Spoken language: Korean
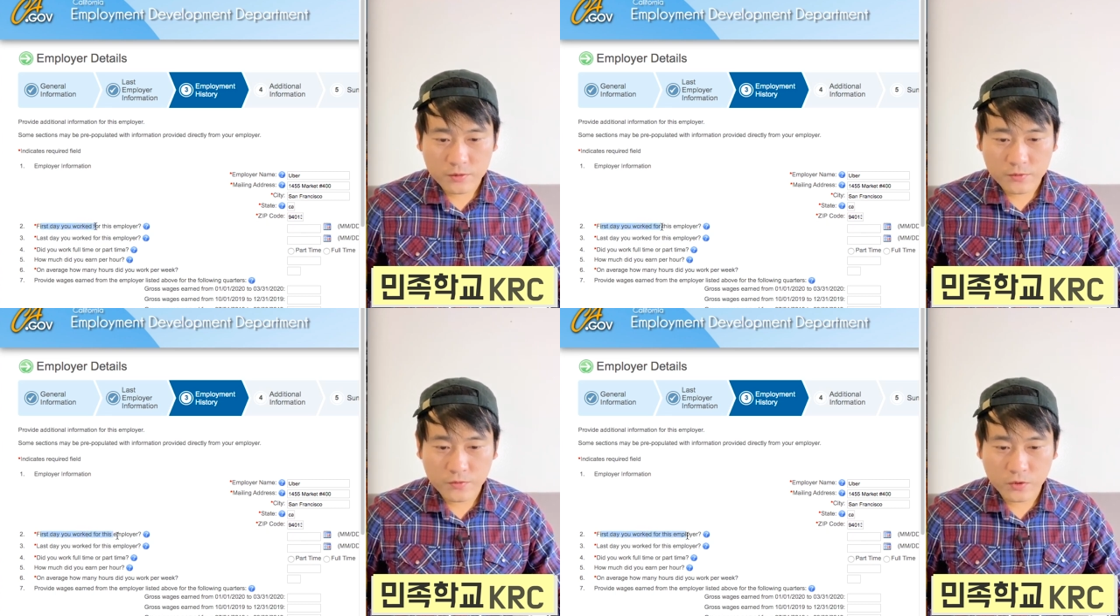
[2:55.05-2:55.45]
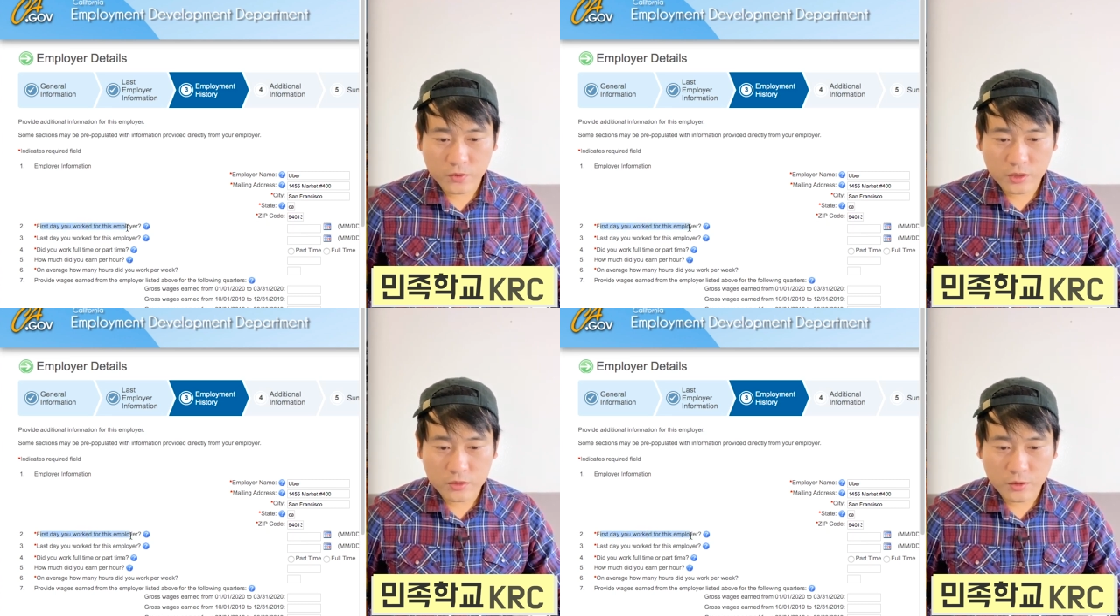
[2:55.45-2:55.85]
for
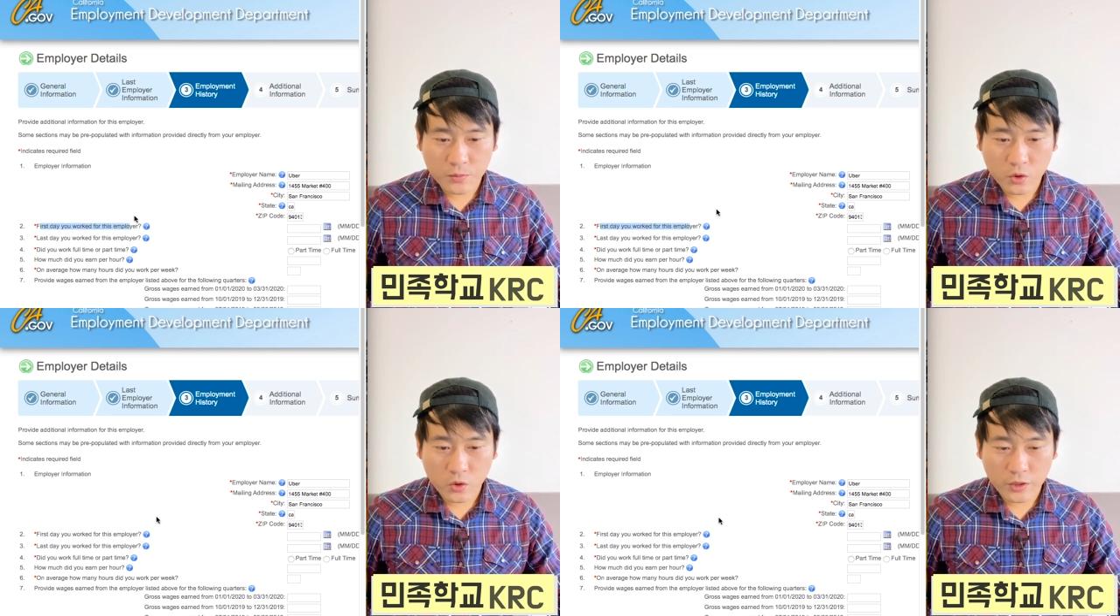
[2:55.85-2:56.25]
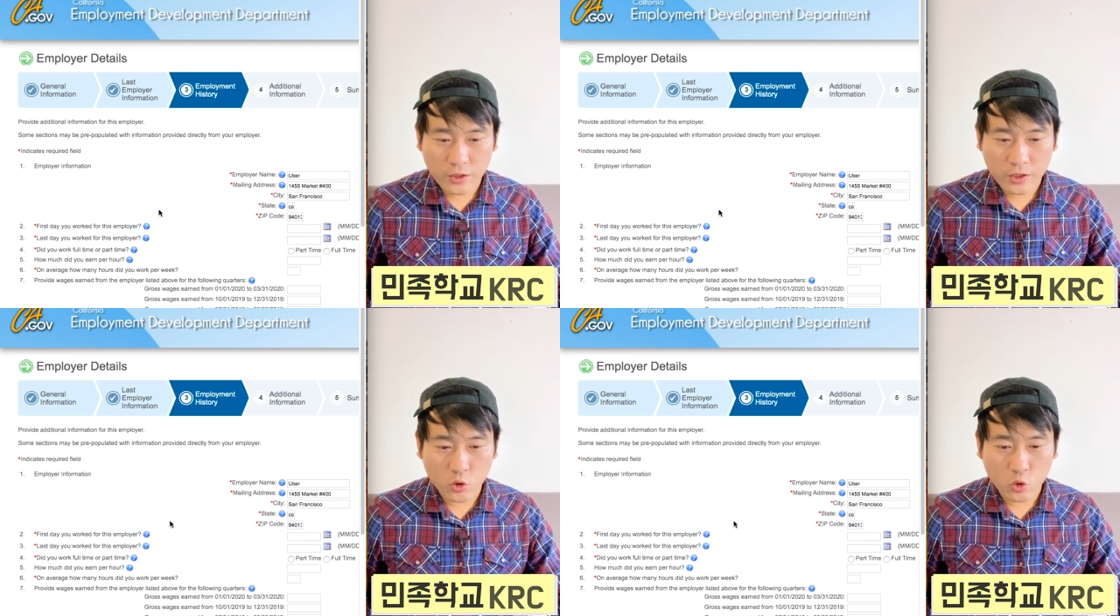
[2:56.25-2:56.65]
this employee,
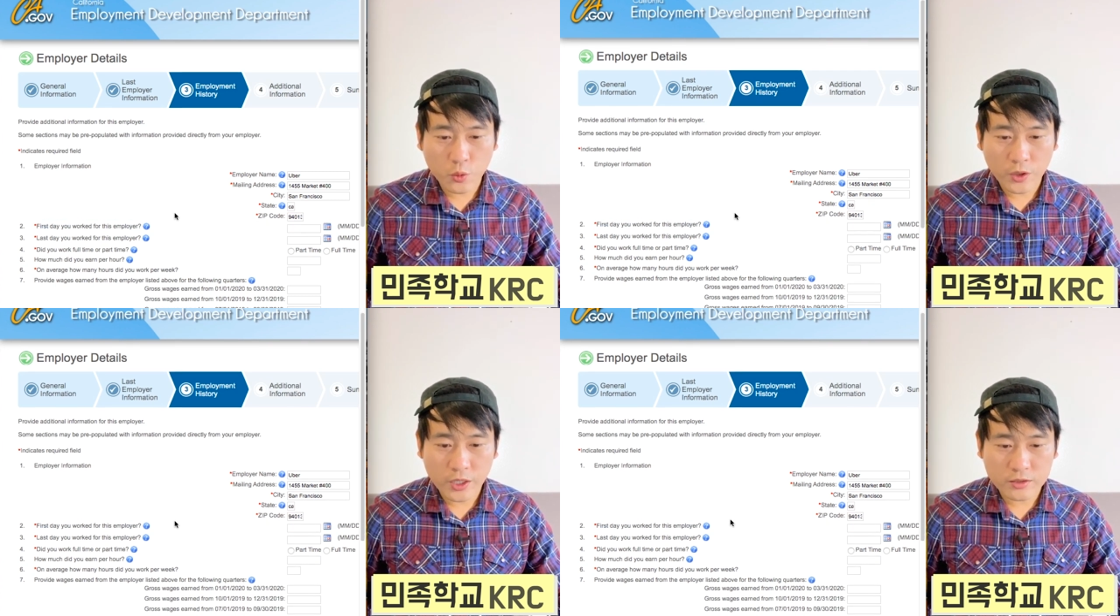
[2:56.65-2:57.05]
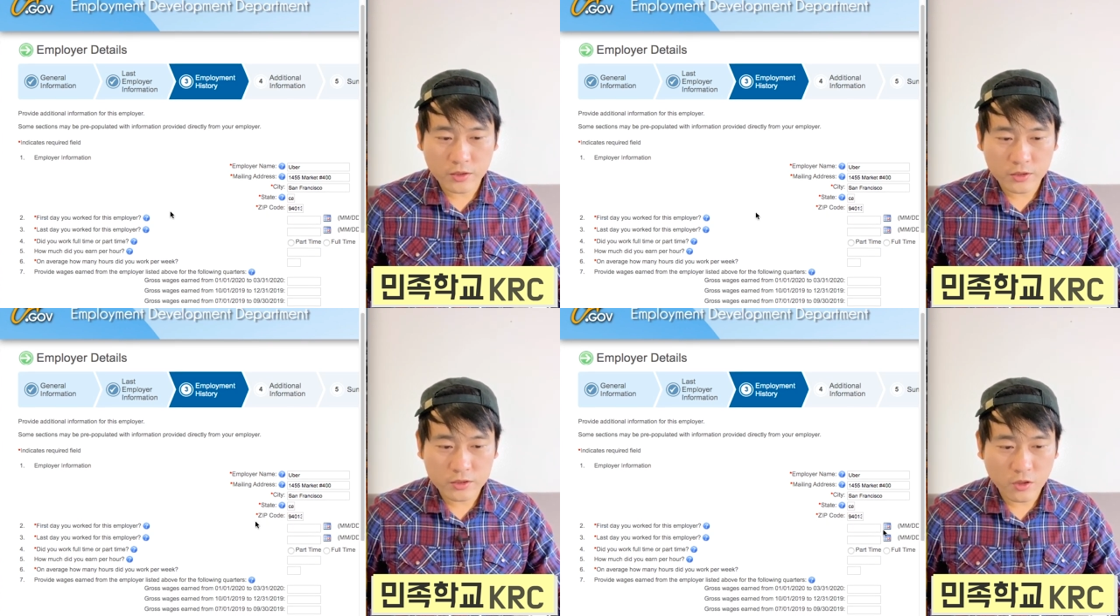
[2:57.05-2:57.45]
우버에서
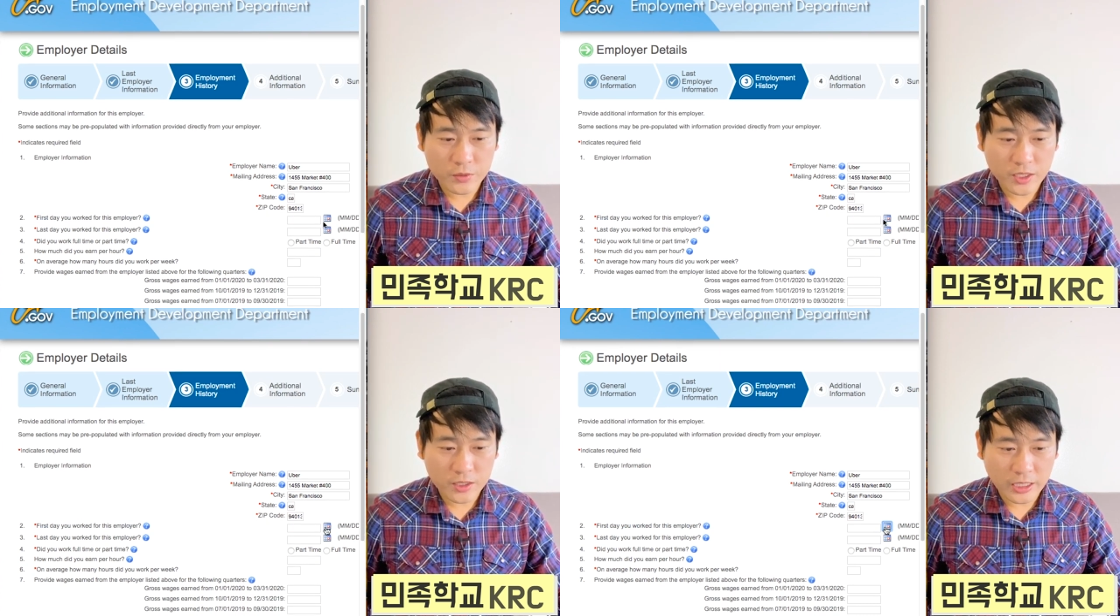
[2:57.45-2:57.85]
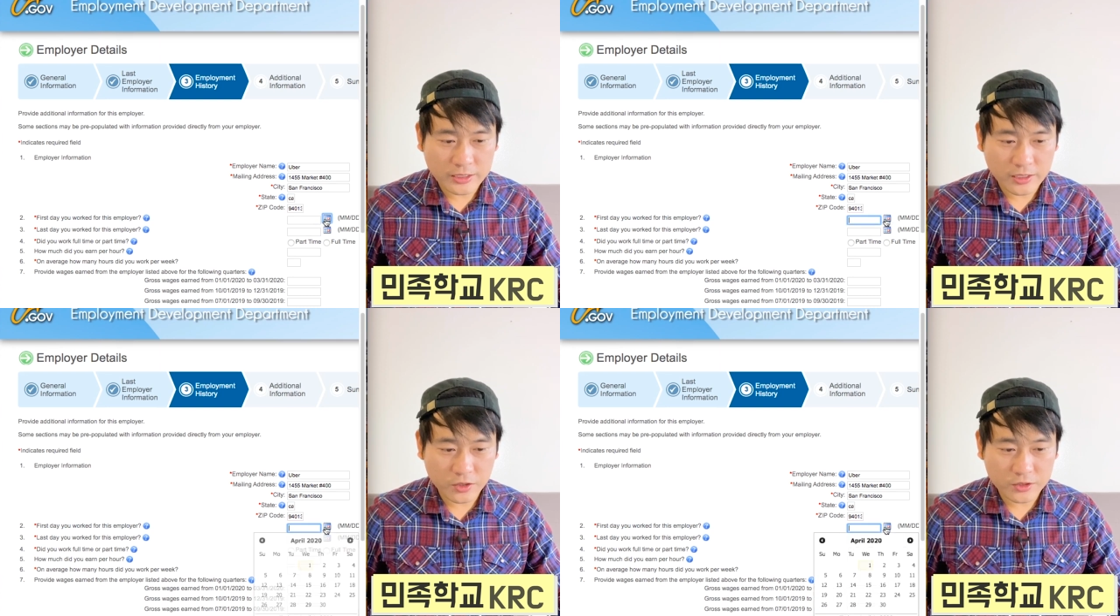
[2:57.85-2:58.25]
처음 일한
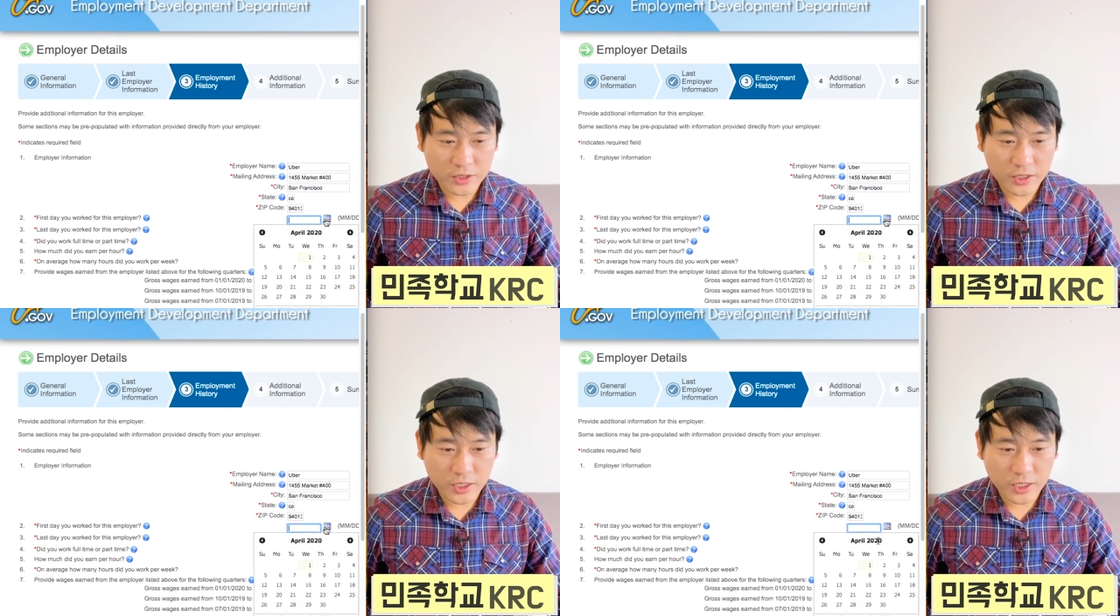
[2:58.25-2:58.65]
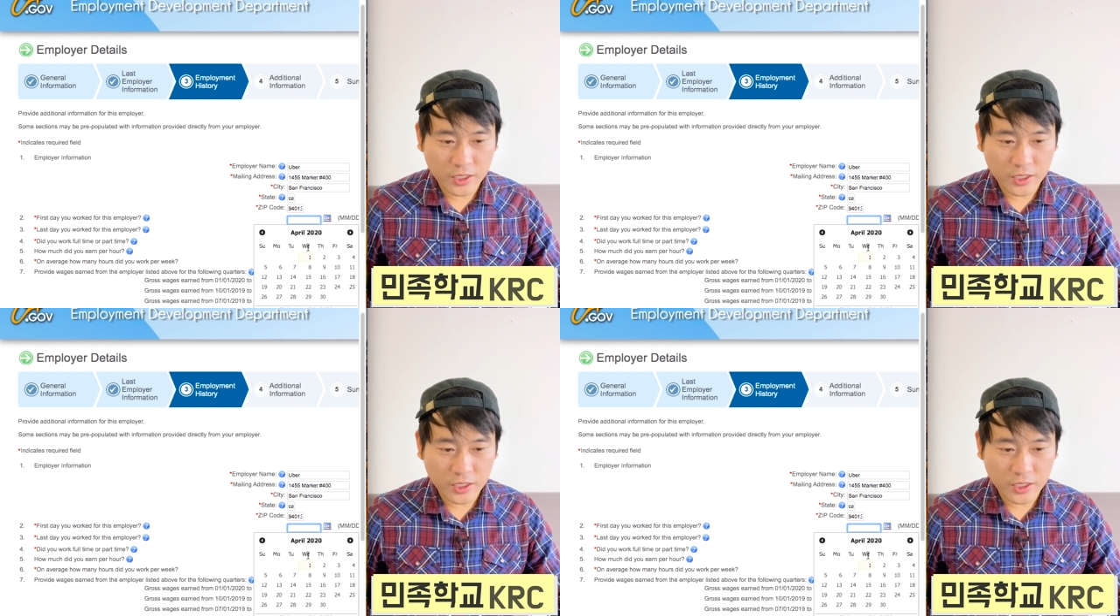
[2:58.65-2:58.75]
날짜가 언제냐?